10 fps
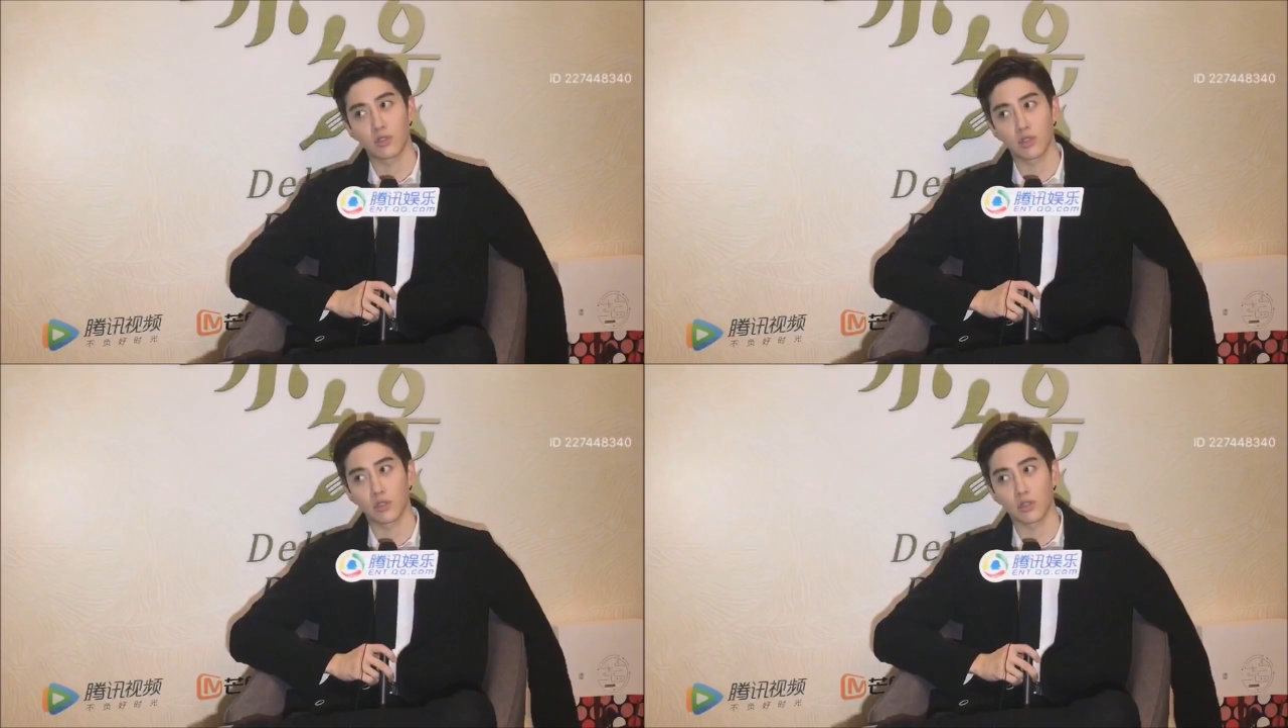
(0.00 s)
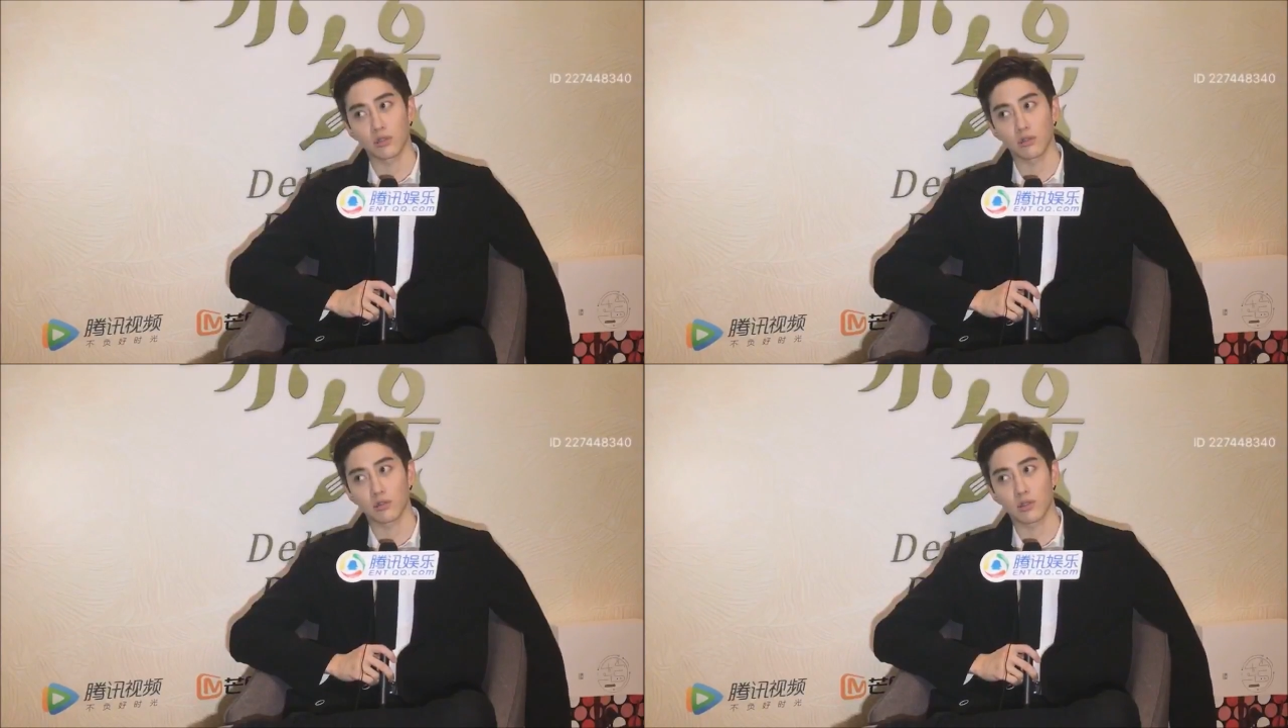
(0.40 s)
真的。
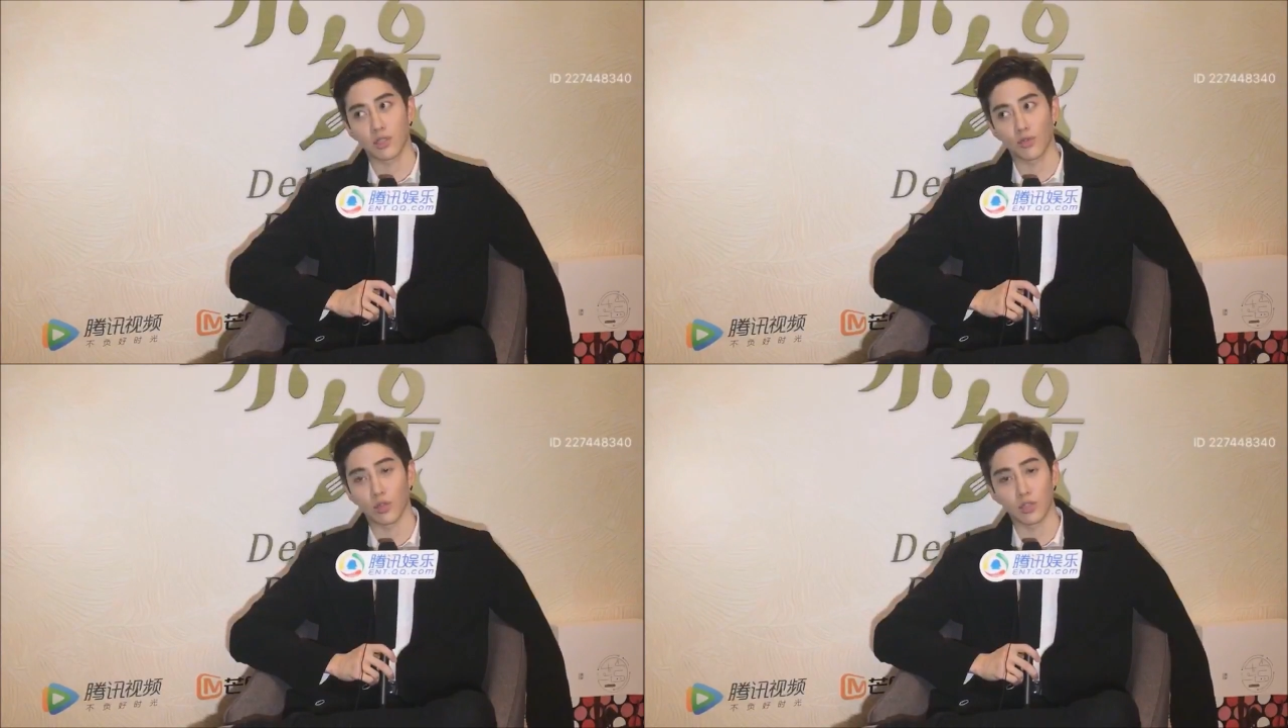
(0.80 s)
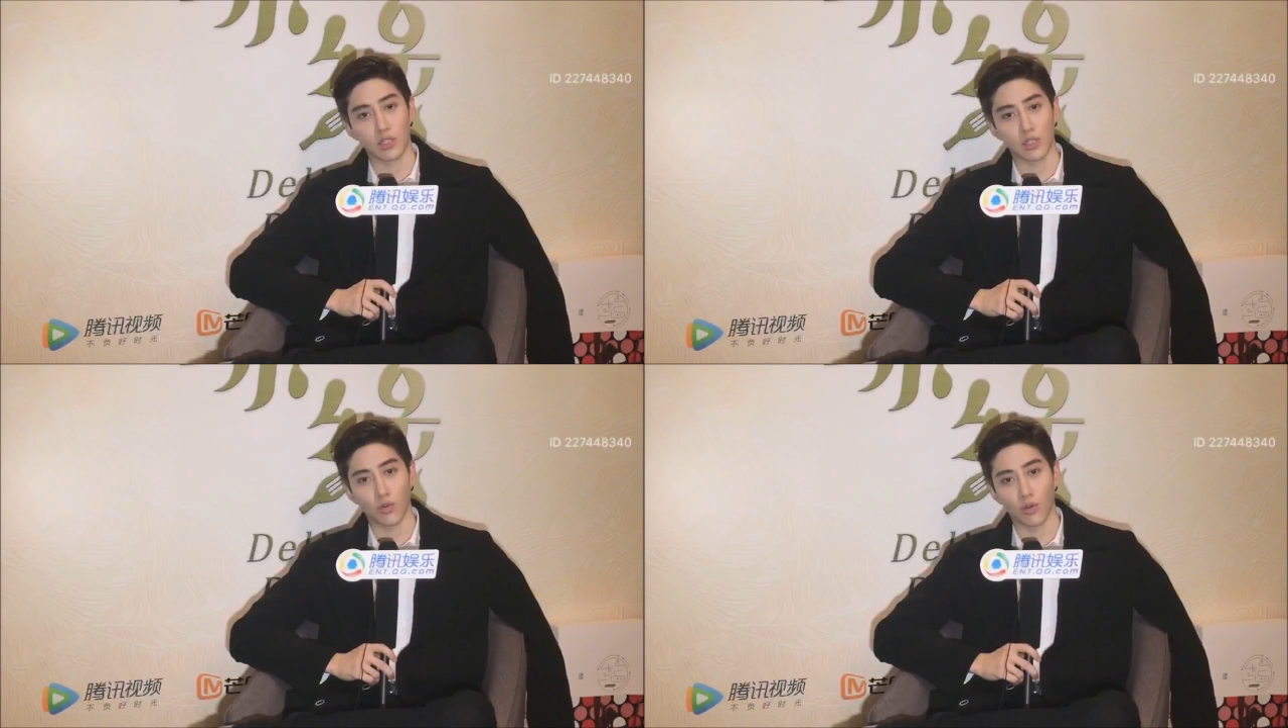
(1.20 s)
喜欢
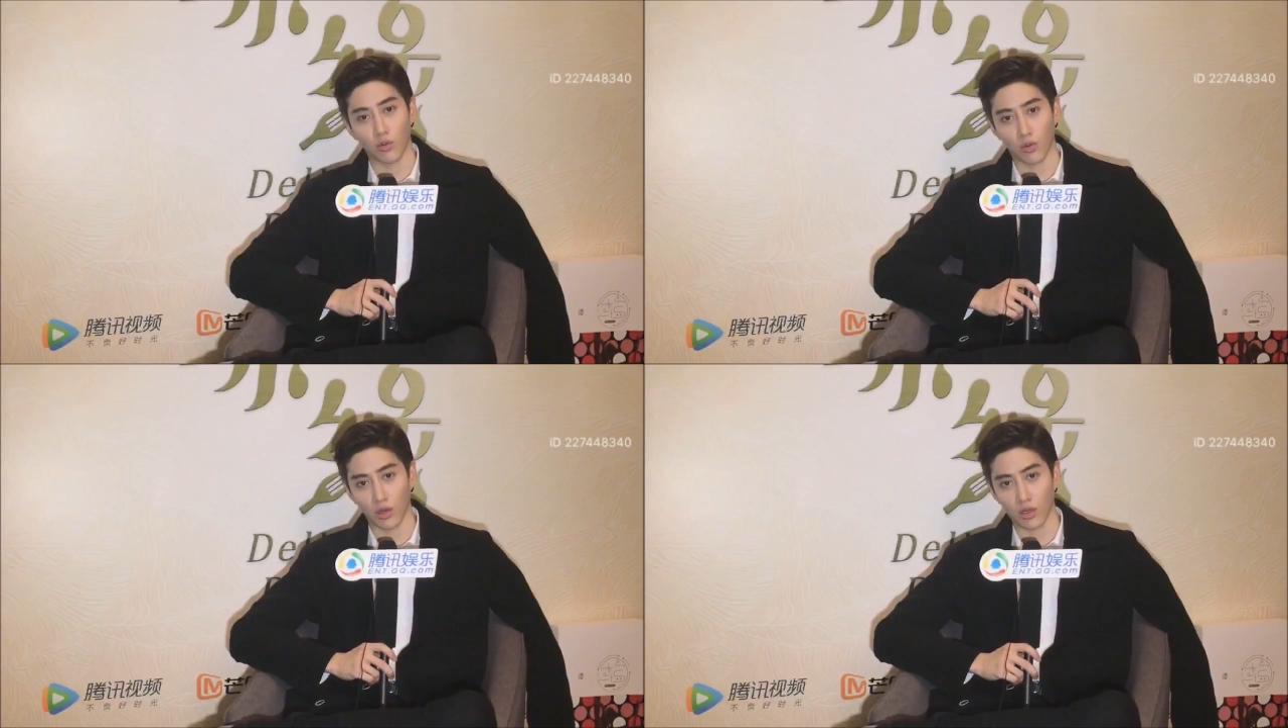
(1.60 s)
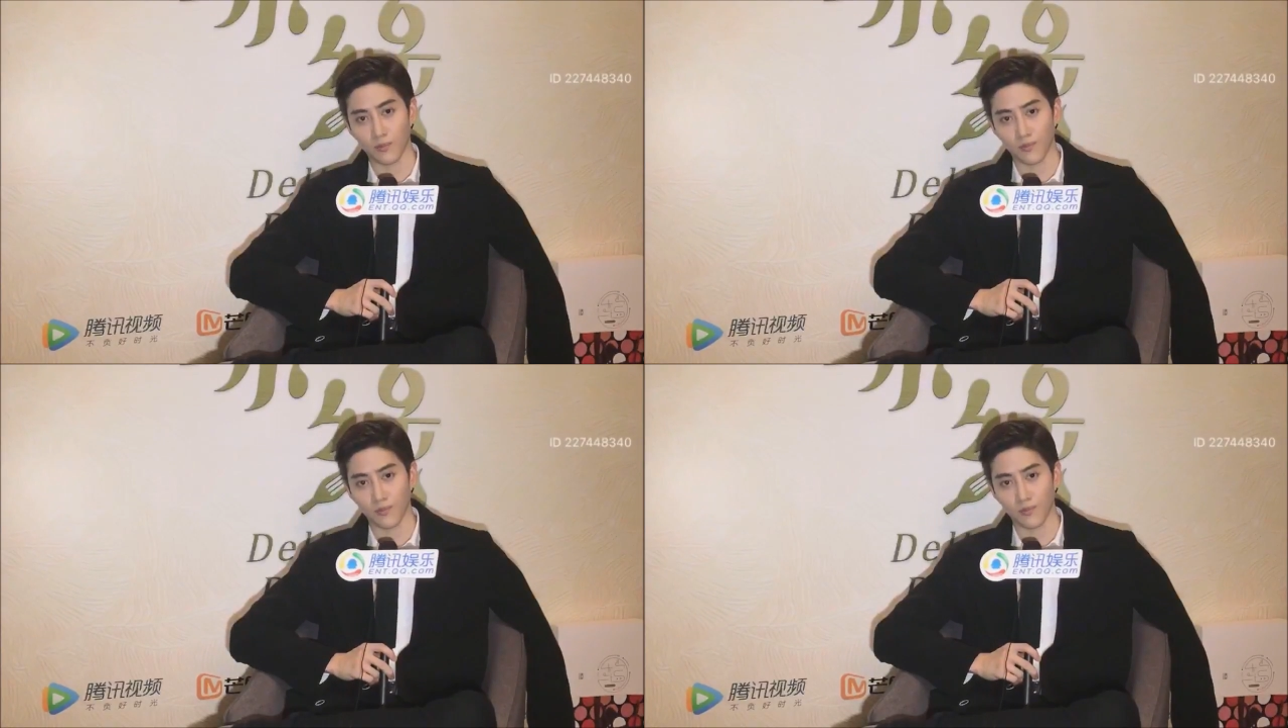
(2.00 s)
吃火锅，